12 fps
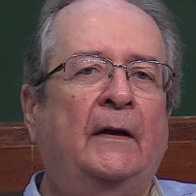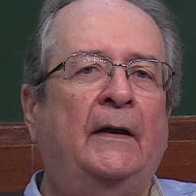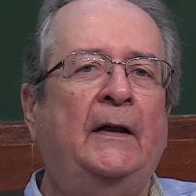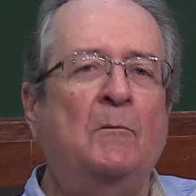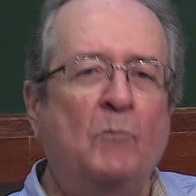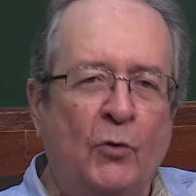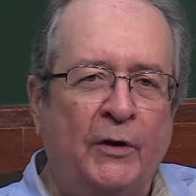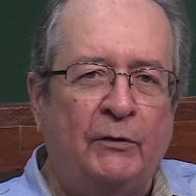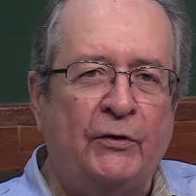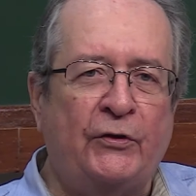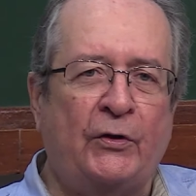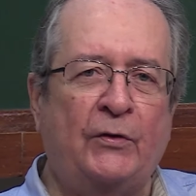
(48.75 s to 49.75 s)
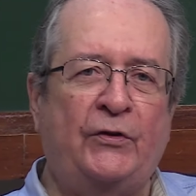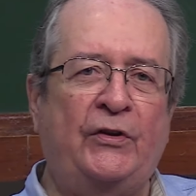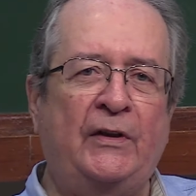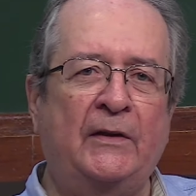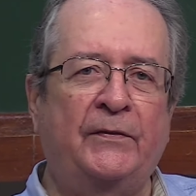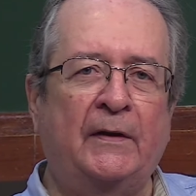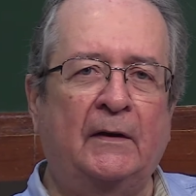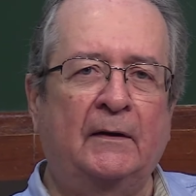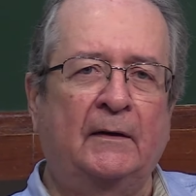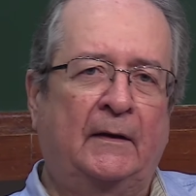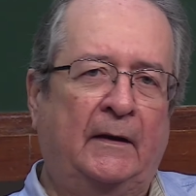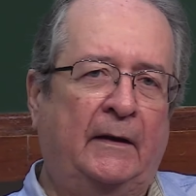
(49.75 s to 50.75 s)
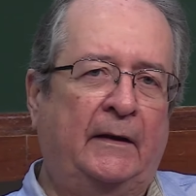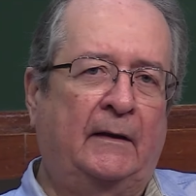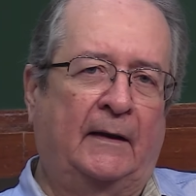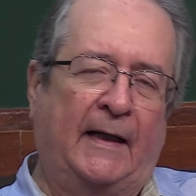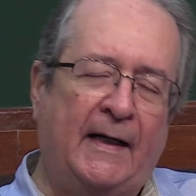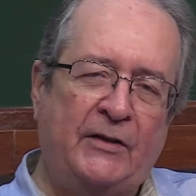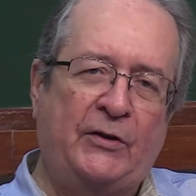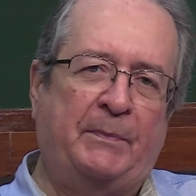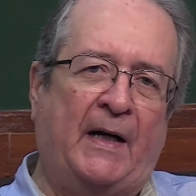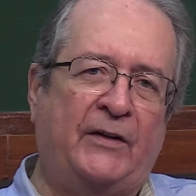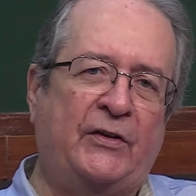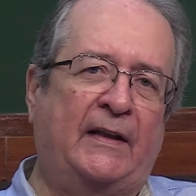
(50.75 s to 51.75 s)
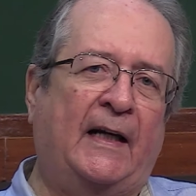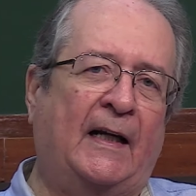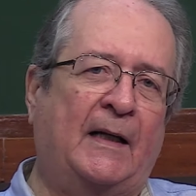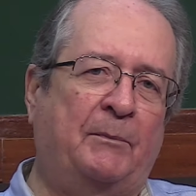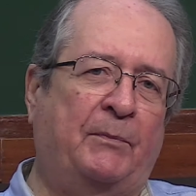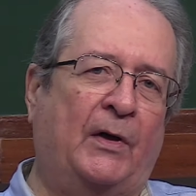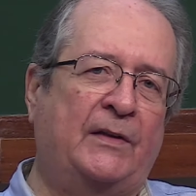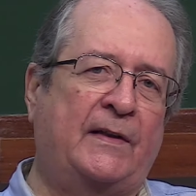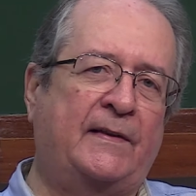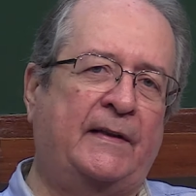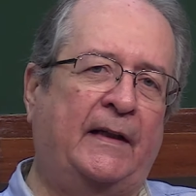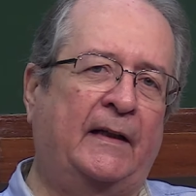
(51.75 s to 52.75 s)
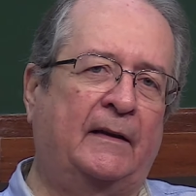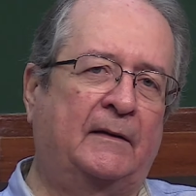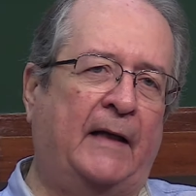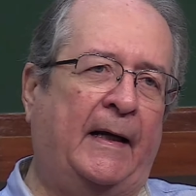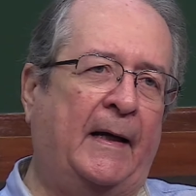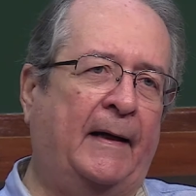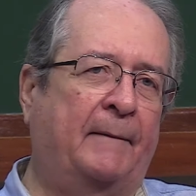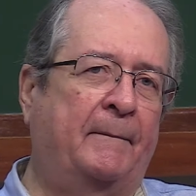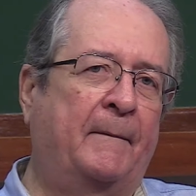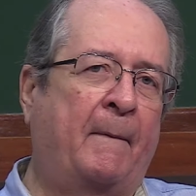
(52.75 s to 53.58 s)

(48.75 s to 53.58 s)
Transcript: e muito instrutiva. Grande parte dela pode ser é,